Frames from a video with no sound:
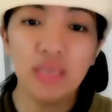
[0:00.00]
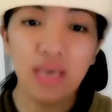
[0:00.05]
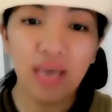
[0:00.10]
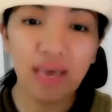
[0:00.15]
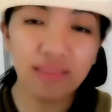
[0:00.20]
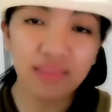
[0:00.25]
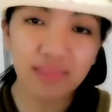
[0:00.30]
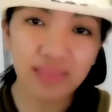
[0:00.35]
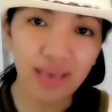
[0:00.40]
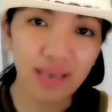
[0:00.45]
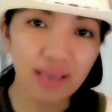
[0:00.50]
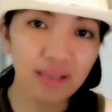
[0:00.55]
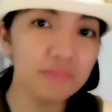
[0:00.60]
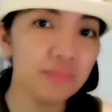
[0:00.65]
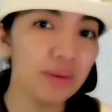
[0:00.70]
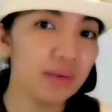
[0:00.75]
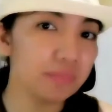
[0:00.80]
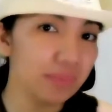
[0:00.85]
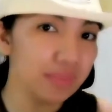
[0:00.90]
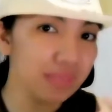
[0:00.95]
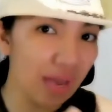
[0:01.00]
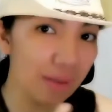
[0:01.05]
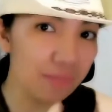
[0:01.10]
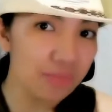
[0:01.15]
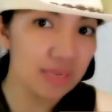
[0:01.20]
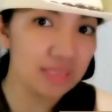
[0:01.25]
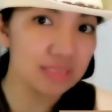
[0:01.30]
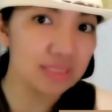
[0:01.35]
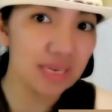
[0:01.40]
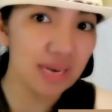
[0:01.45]
And then, pag
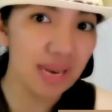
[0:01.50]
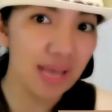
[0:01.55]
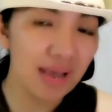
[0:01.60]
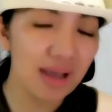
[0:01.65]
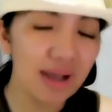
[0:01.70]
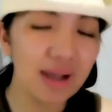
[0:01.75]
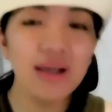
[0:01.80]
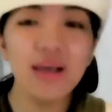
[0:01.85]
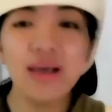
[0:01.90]
madami na sila,